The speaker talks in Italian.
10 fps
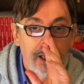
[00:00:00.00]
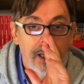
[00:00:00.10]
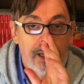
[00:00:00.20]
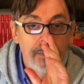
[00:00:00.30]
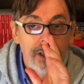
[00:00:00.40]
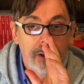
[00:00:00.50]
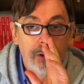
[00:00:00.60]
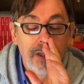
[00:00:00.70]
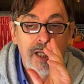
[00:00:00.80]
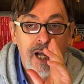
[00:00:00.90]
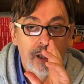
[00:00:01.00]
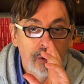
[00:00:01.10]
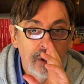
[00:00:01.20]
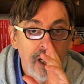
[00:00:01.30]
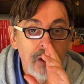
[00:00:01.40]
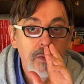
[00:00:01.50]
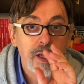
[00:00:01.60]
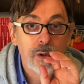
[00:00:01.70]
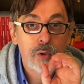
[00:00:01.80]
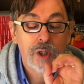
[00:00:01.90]
l'amministratore delegato della
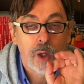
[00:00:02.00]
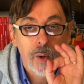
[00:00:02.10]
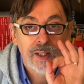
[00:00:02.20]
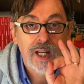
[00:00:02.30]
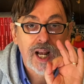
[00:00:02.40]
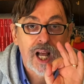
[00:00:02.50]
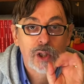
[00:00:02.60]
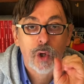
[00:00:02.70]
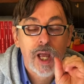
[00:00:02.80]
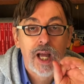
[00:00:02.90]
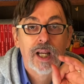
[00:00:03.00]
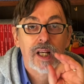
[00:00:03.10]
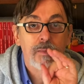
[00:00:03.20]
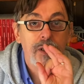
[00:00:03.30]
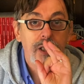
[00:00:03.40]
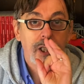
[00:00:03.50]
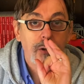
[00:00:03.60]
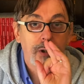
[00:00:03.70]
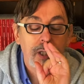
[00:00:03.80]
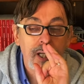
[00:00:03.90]
Juventus che guarda caso è anche
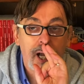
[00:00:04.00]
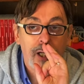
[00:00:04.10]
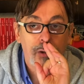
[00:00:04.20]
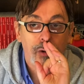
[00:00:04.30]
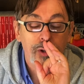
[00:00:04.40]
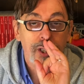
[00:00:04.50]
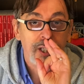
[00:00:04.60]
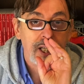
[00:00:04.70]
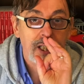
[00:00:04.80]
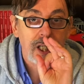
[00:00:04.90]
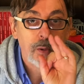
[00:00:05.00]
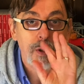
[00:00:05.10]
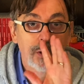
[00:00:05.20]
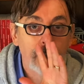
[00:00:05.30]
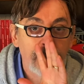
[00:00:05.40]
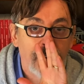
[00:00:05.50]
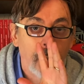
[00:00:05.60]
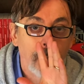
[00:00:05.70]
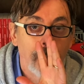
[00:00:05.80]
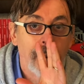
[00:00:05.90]
l'amministratore delegato di Jedi e questo mi fa
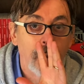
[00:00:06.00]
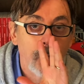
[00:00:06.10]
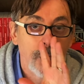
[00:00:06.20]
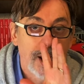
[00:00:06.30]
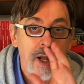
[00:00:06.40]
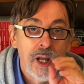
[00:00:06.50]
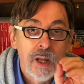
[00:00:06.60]
un po' paura